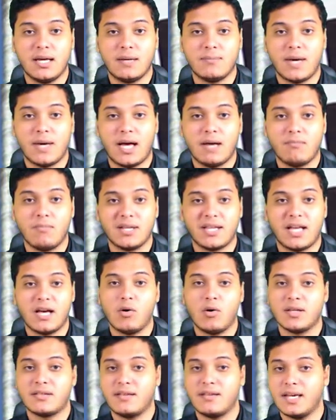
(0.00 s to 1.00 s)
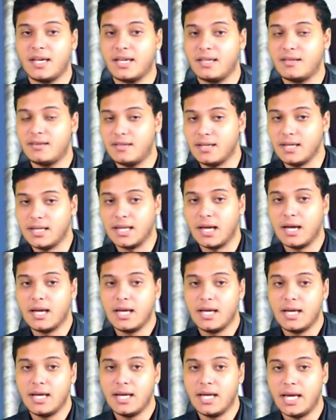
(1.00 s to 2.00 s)
محمد عوض تاج الدين
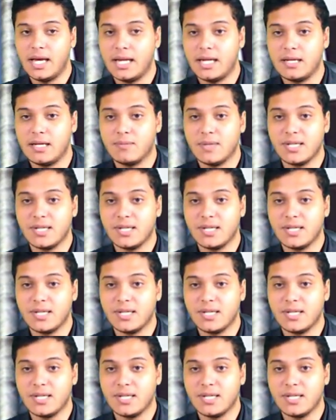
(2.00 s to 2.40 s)
إن